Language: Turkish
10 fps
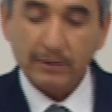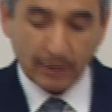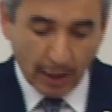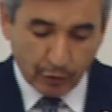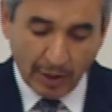
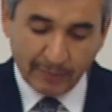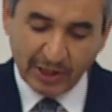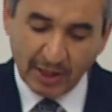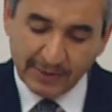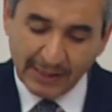Tarsus
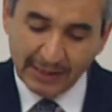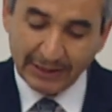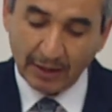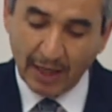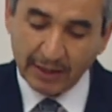hemşehrilerimizin
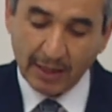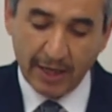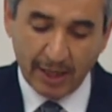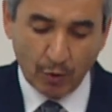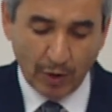yıllardır
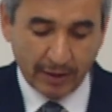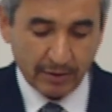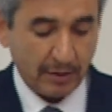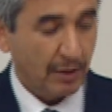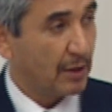hayali olan
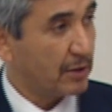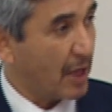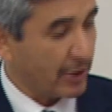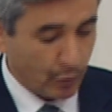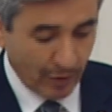
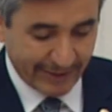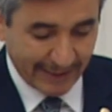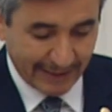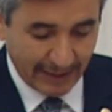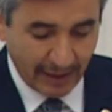Tarsus
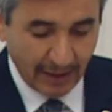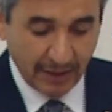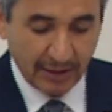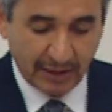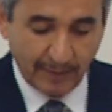Üniversitesi'ni
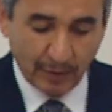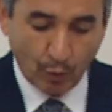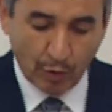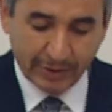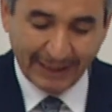
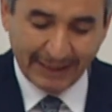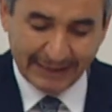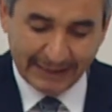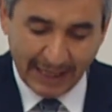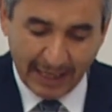
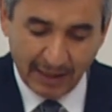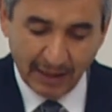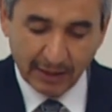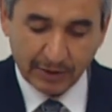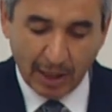2018'de
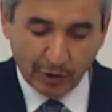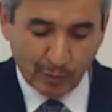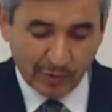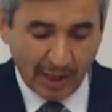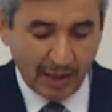
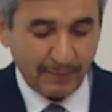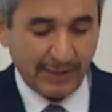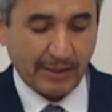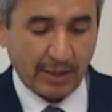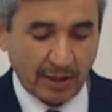Tarsus'umuza
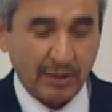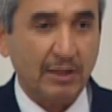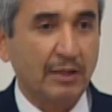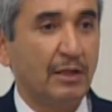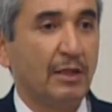biz
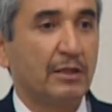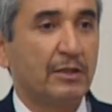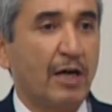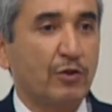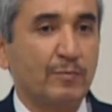kazandırdık.
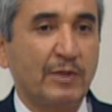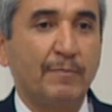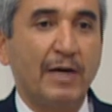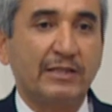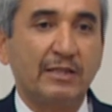Tarsus'umuza,
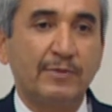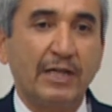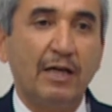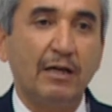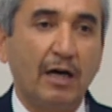
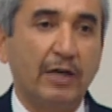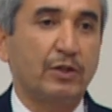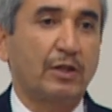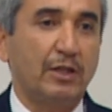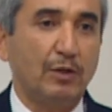Mersin'imize
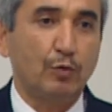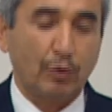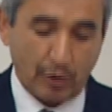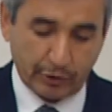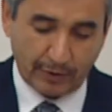hayırlı
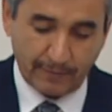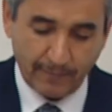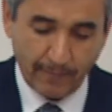uğurlu olsun.